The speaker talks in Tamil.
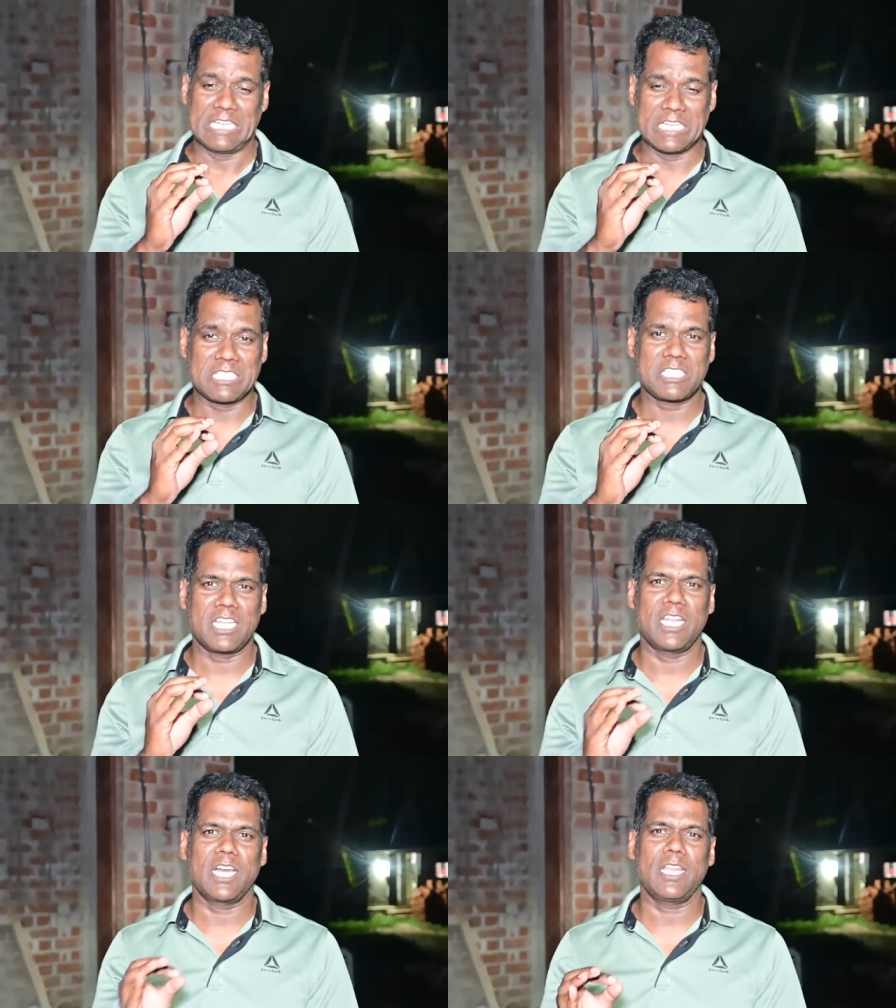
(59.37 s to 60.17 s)

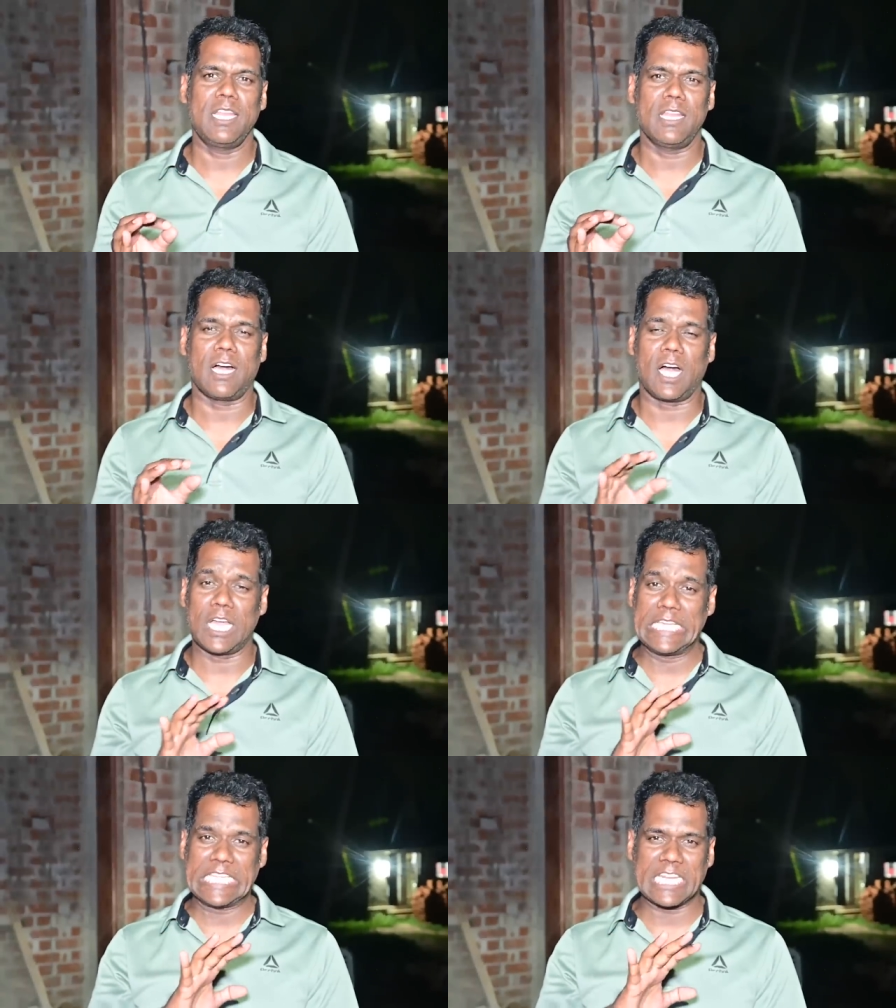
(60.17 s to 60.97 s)
கெர்சன் நகரில்
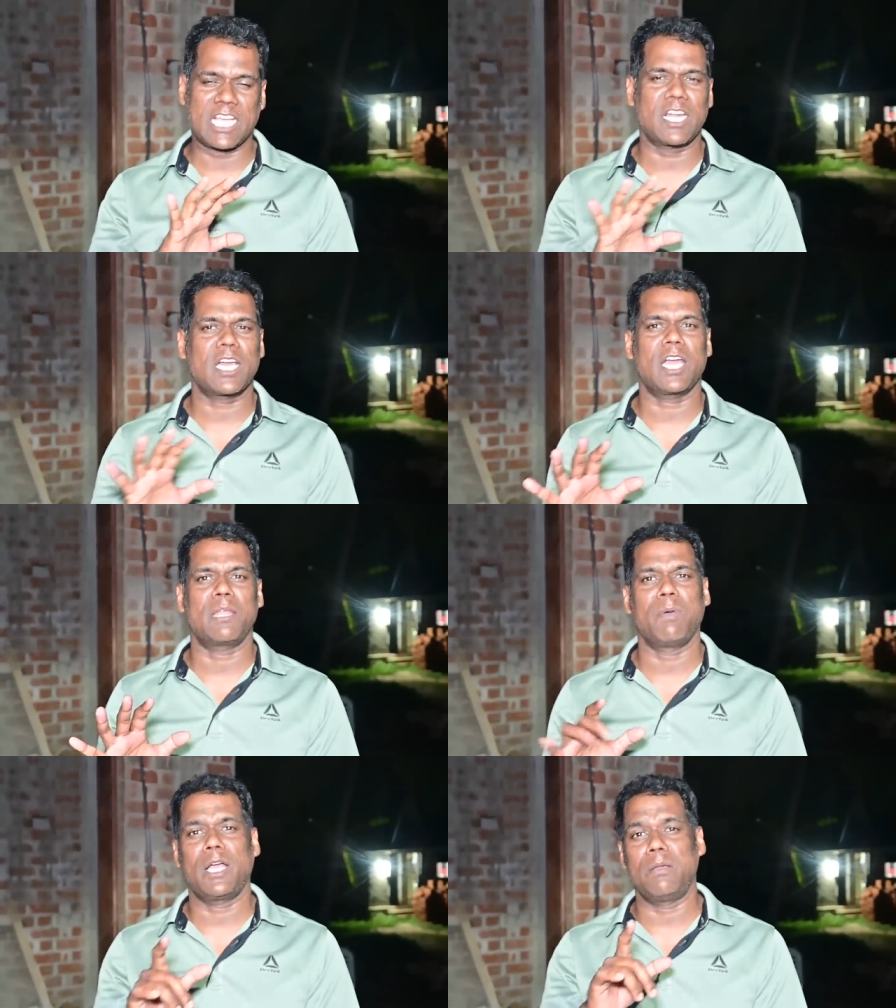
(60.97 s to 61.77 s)

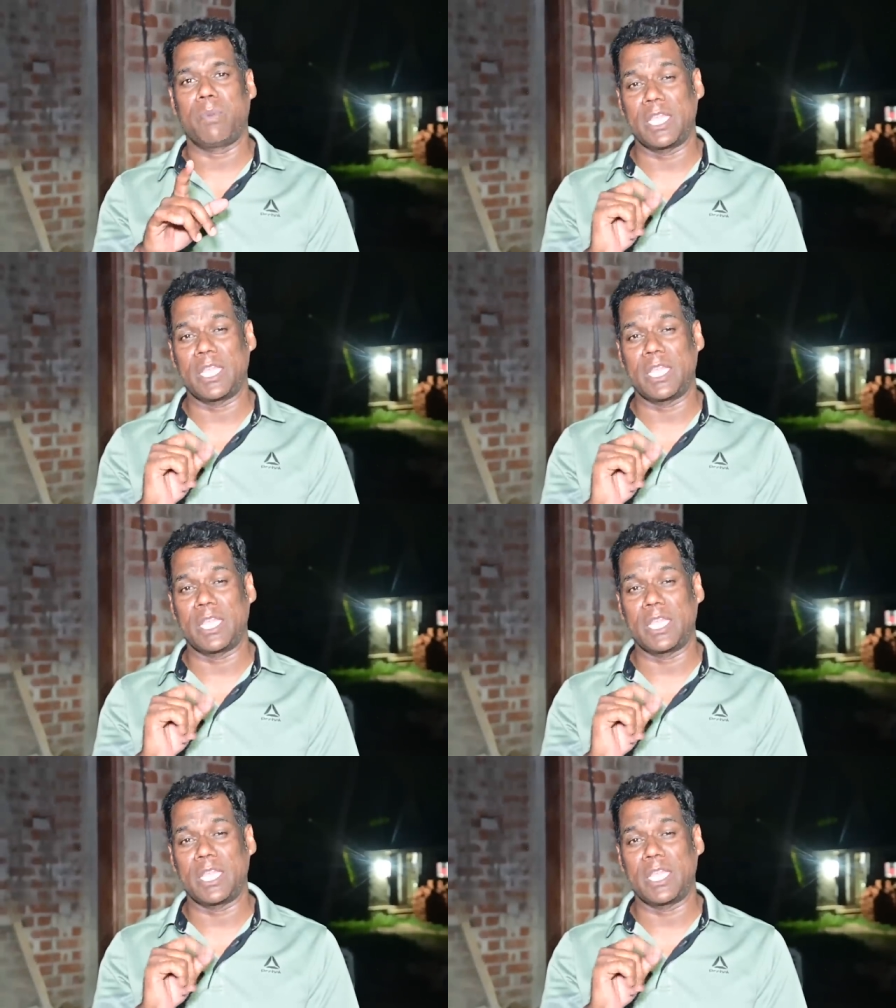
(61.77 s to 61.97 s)
ஆயிரக்கணக்கான மக்கள்